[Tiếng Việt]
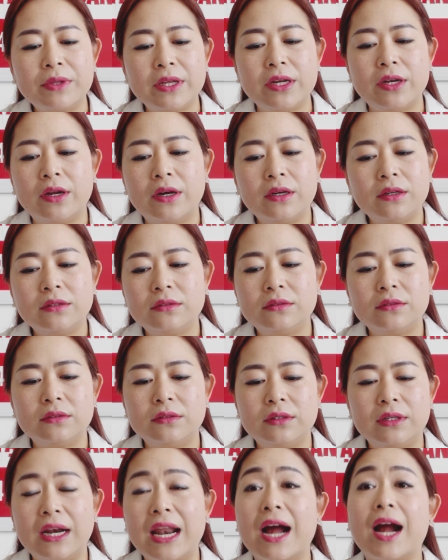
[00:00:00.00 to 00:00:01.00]
thì nó
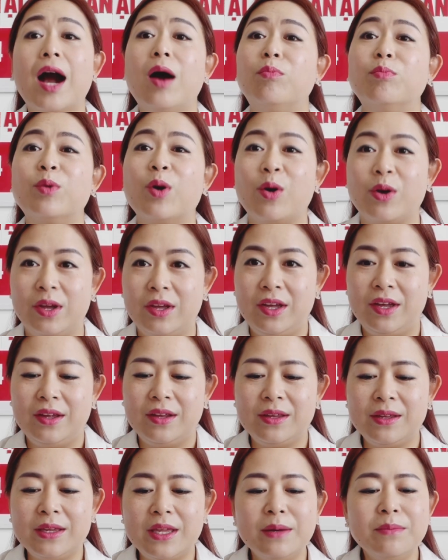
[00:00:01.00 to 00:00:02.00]
là không rồi
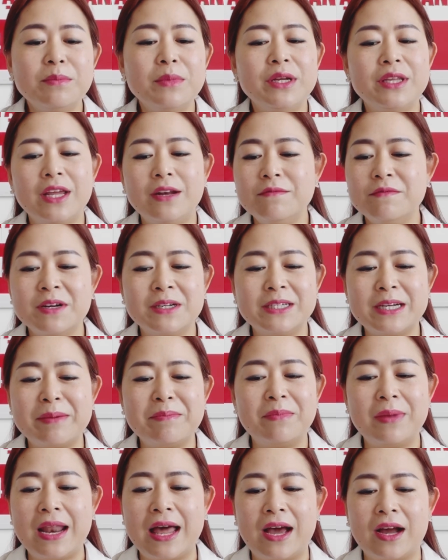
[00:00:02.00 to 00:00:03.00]

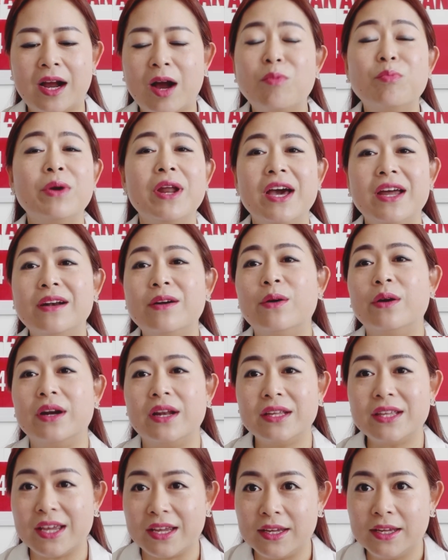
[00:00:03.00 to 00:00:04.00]
99% là không nên rồi
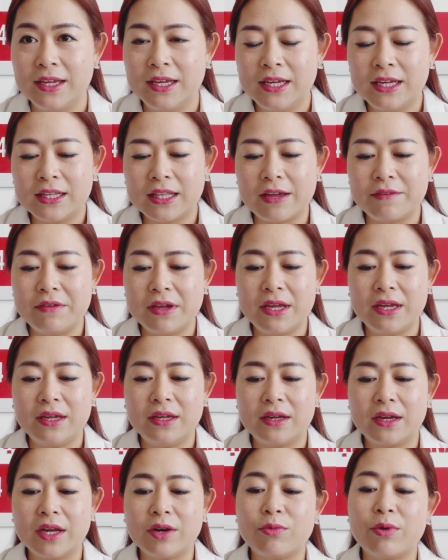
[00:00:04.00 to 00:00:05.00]
đó chị tại
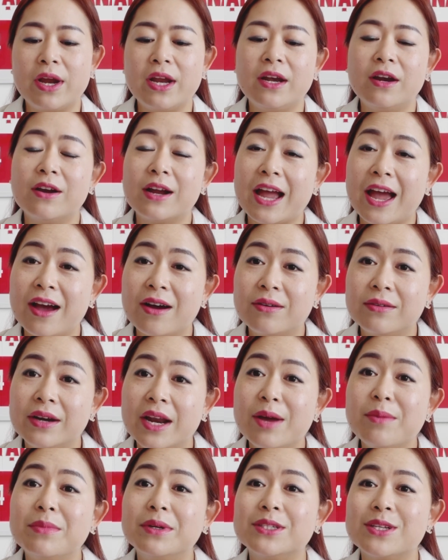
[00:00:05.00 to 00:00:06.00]
vì cái rate nó cao
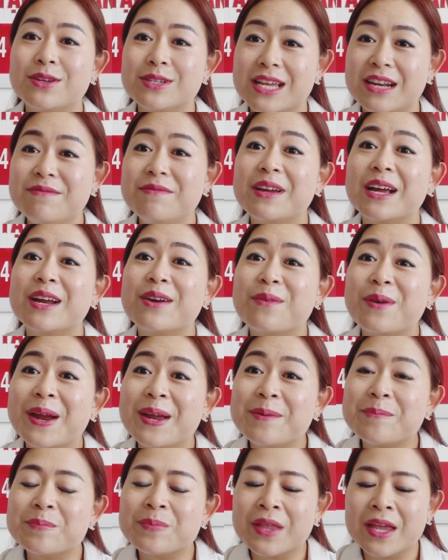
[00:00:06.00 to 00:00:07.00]
nếu mà so sánh về cái
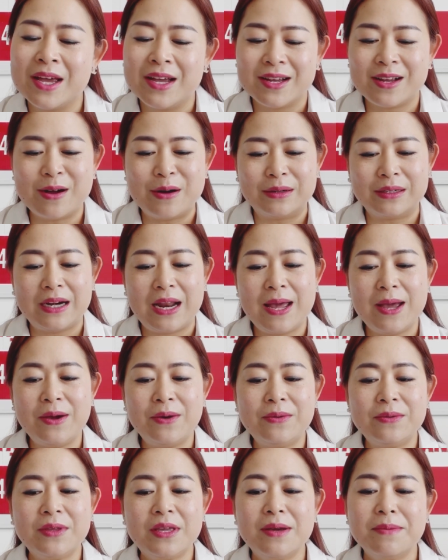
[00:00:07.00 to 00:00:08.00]
rate còn
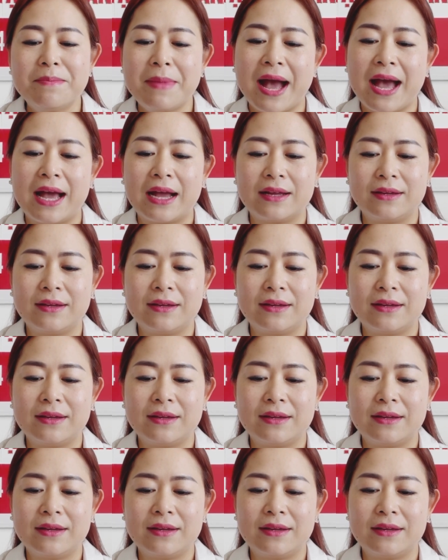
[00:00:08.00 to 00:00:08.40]
nếu như mà